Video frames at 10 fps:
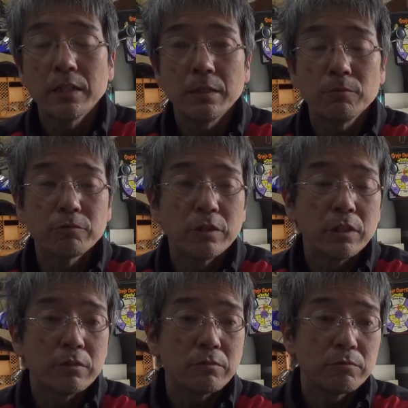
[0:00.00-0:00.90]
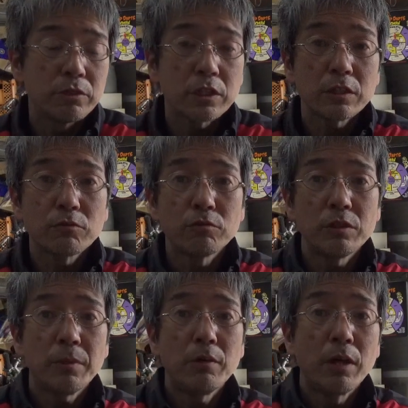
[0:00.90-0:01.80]
でも、うちがその
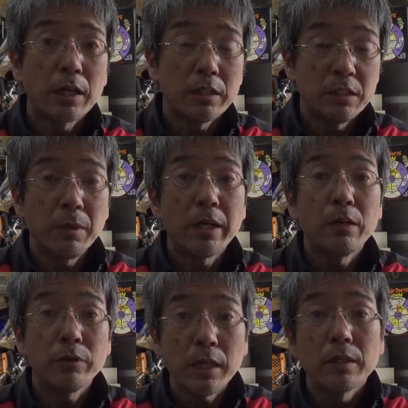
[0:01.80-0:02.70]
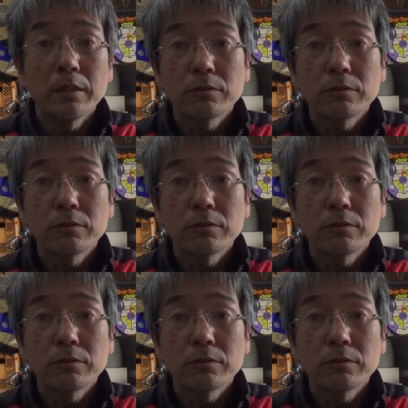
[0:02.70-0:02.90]
2万円を上げ、2万円をね、